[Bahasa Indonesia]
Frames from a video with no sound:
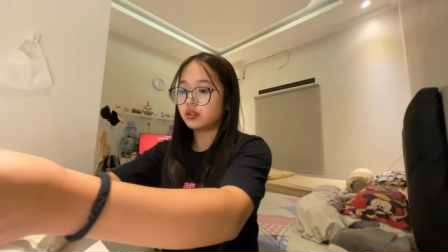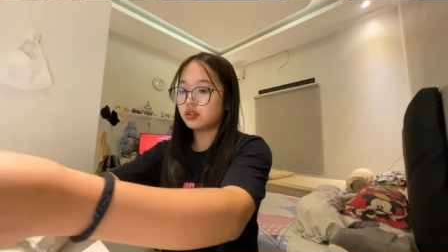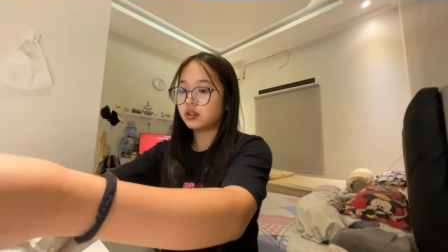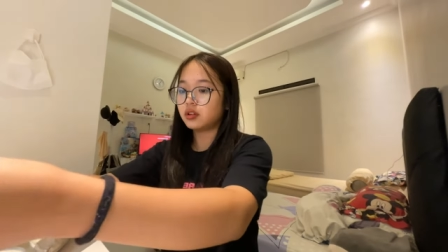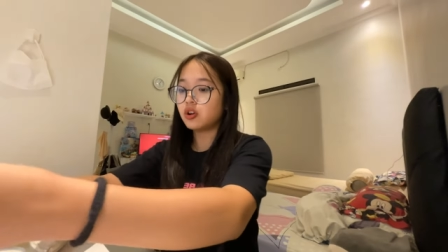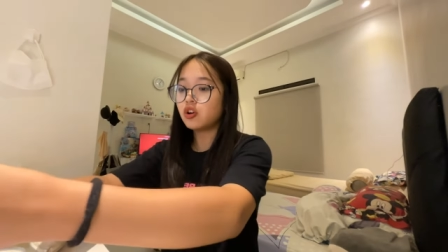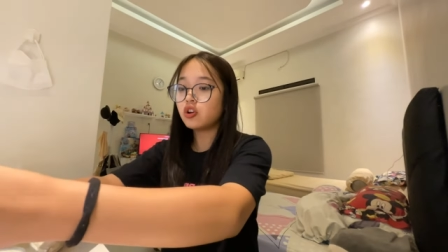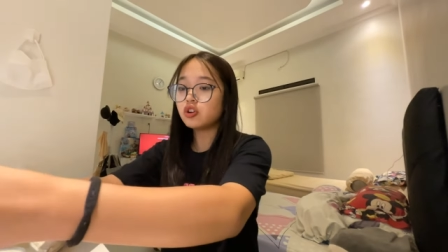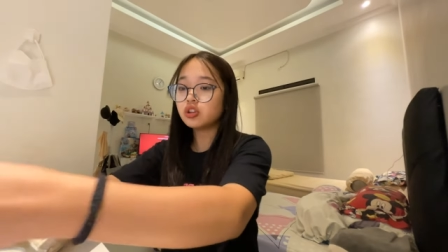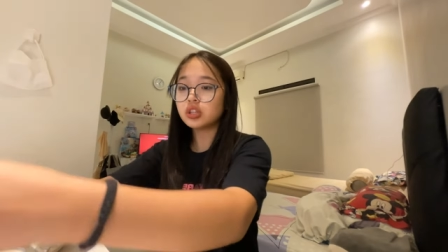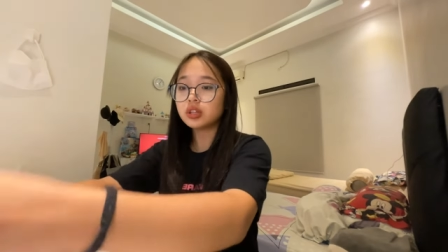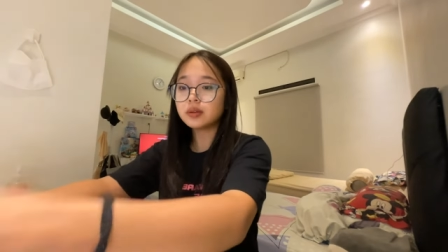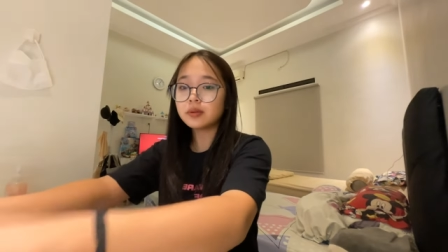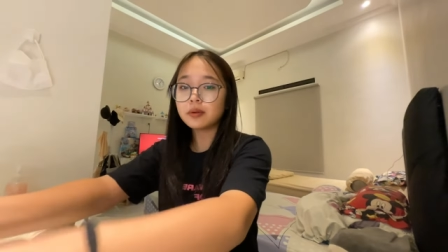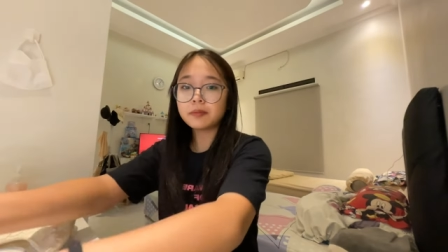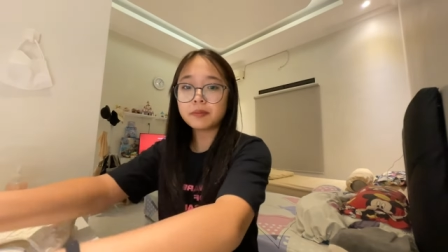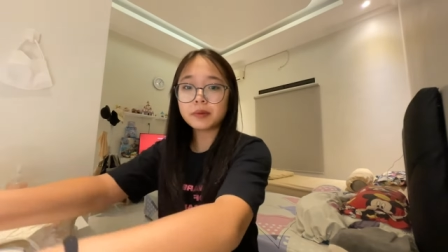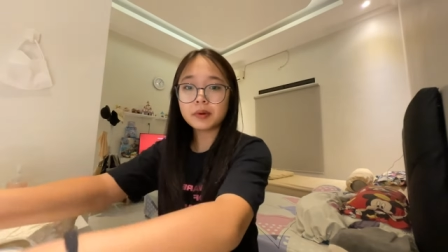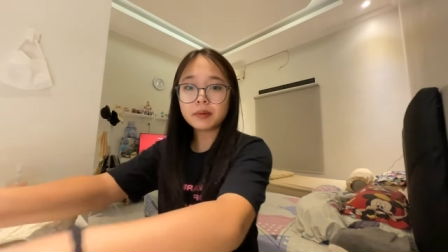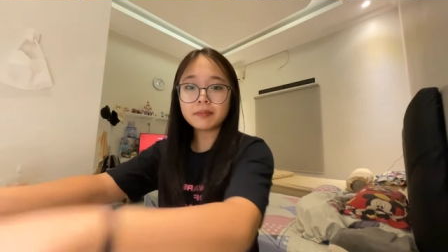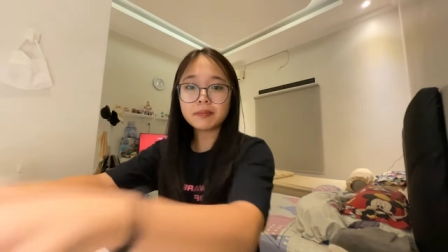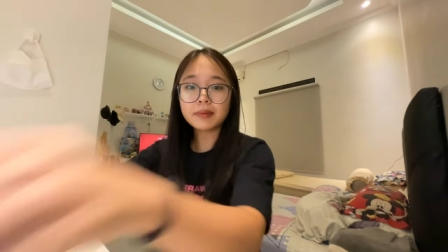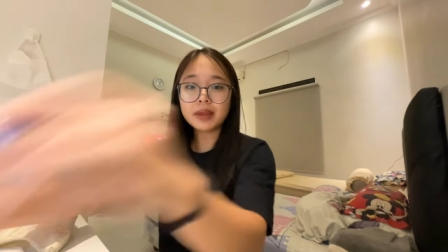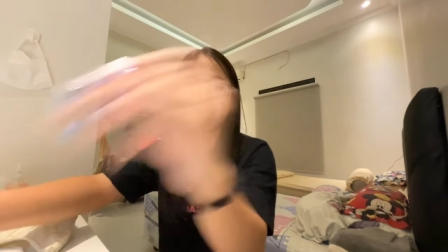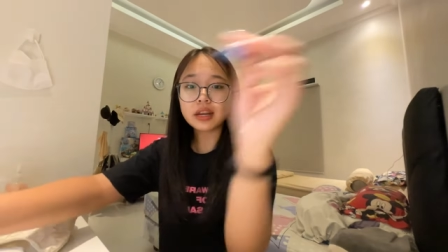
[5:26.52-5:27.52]
oh sama
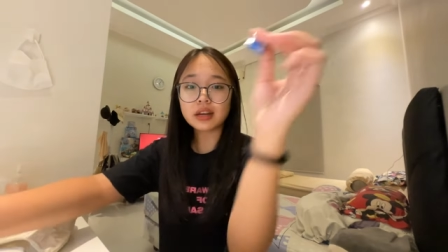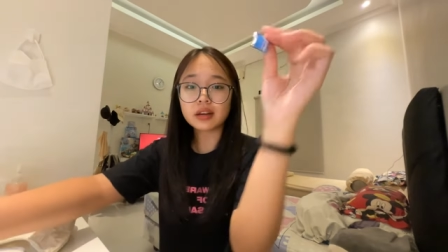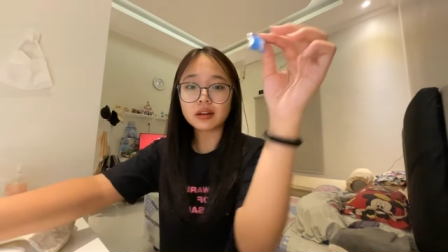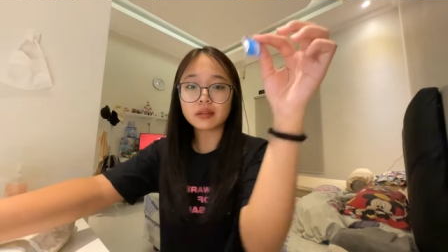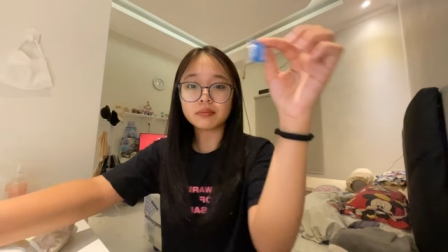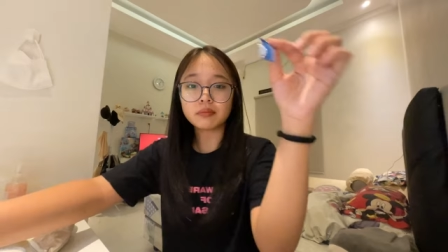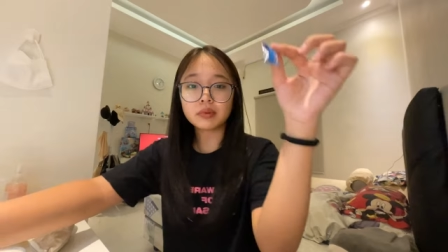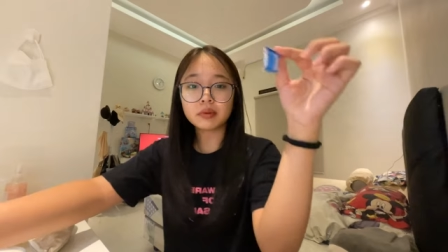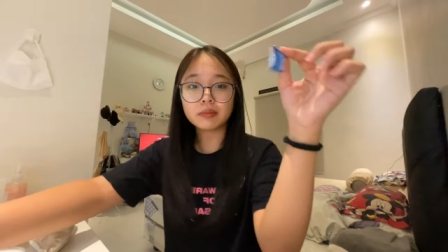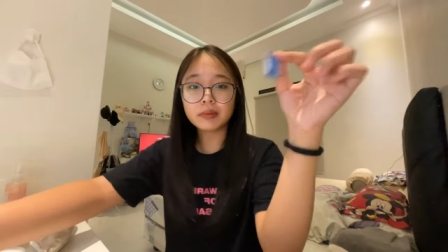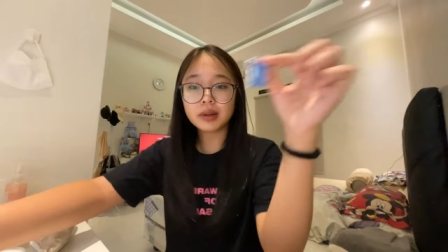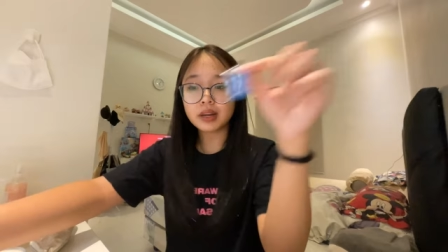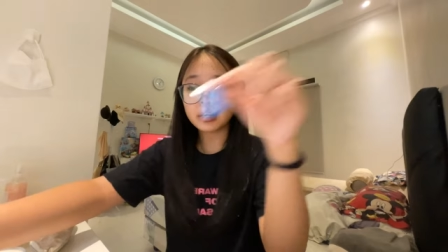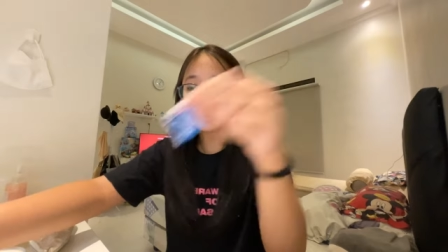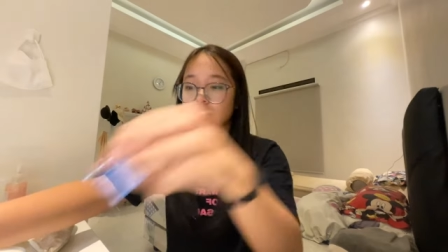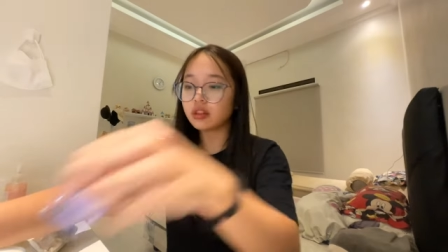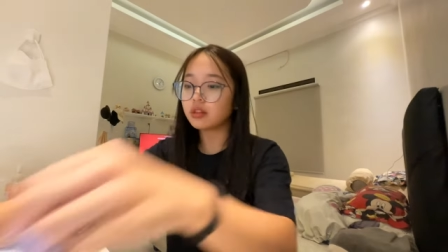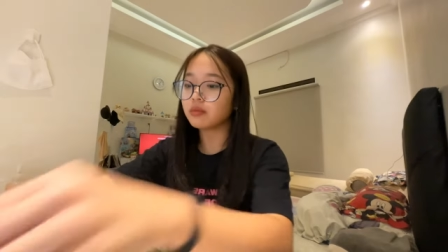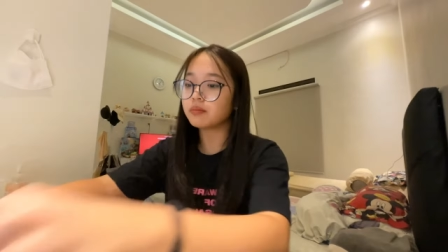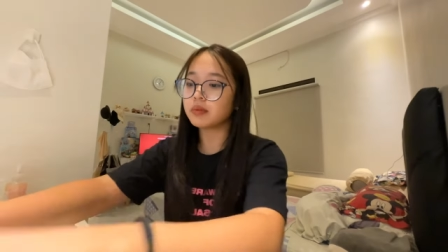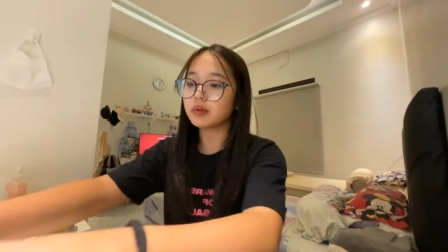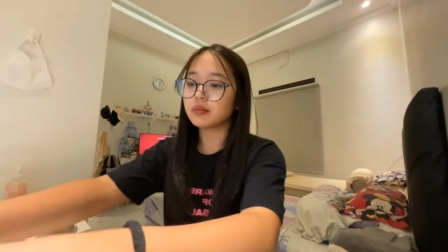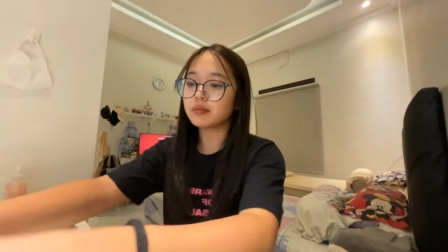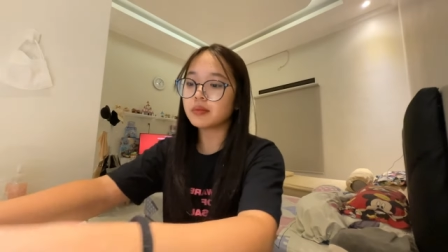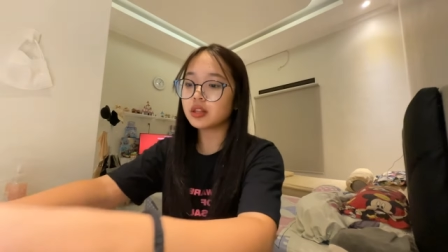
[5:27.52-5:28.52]
permen permen
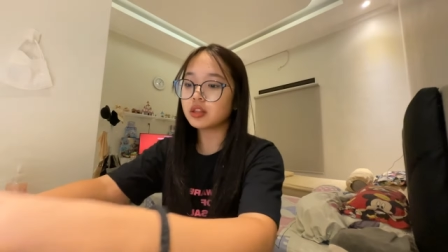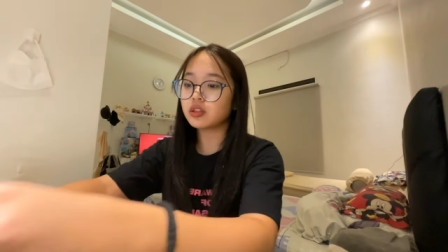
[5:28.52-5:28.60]
permen